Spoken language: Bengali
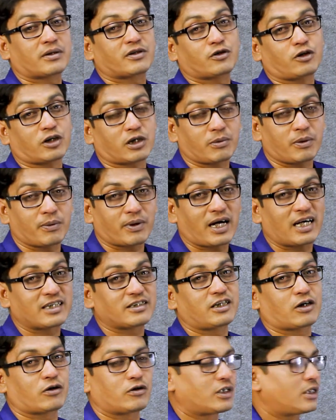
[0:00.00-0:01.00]
সঠিকভাবে কাজ
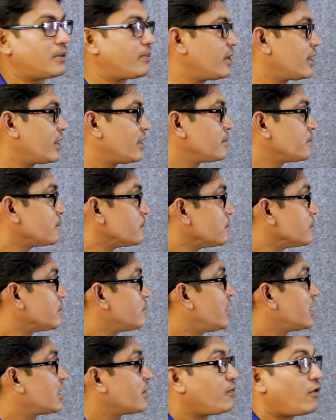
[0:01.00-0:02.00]
না করতে পারে বা
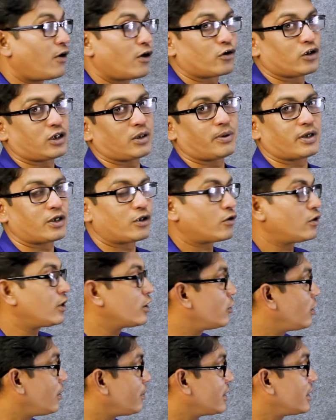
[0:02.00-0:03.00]
এটা ফল্ট হতে পারে তখন
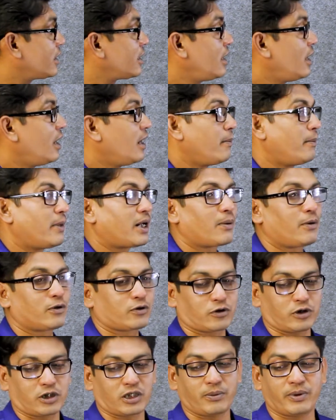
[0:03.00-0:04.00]
এগুলো আমাদের মেরামত
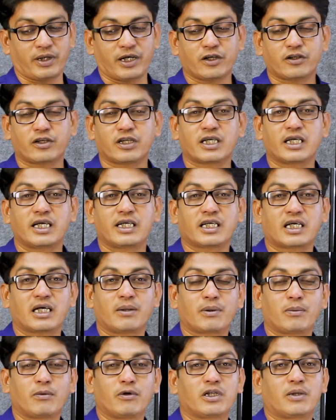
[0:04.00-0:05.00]
করতে হবে এটা হচ্ছে এটাকে
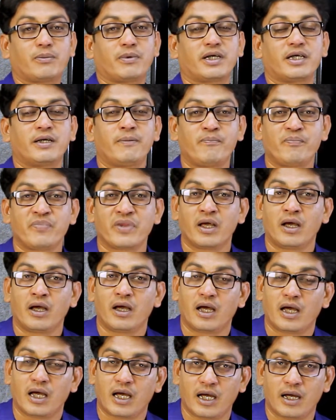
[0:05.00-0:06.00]
আমরা বলতে পারি
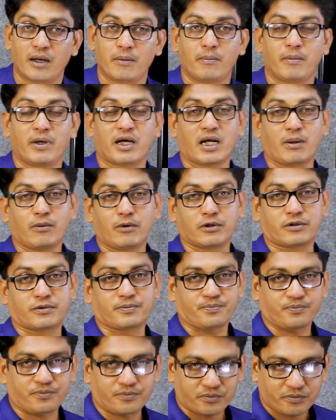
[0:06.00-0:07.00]
মেরামত
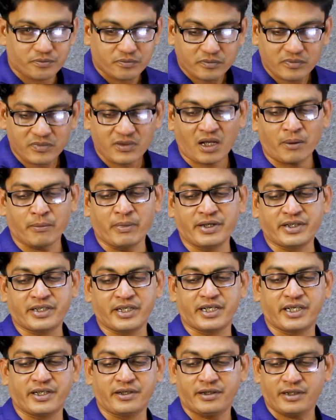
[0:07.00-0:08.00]

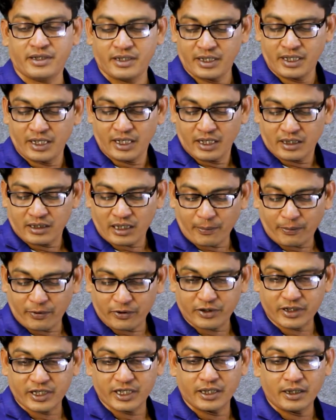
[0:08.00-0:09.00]
মেনটেন্যান্স তারপর
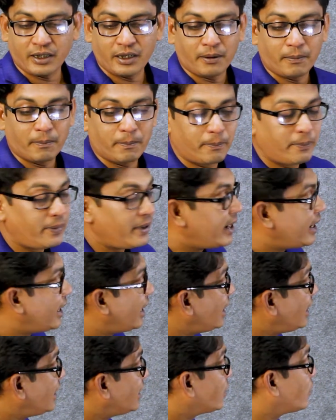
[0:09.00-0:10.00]
হচ্ছে কি
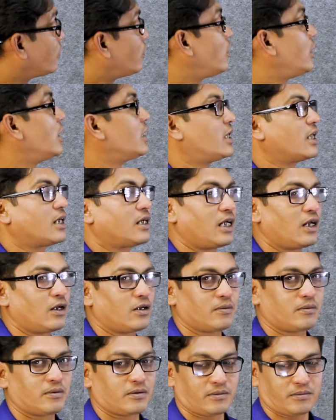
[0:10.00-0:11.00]
বেল্ট খুলে
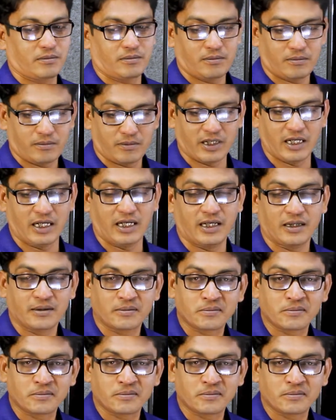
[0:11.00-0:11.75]
গেলে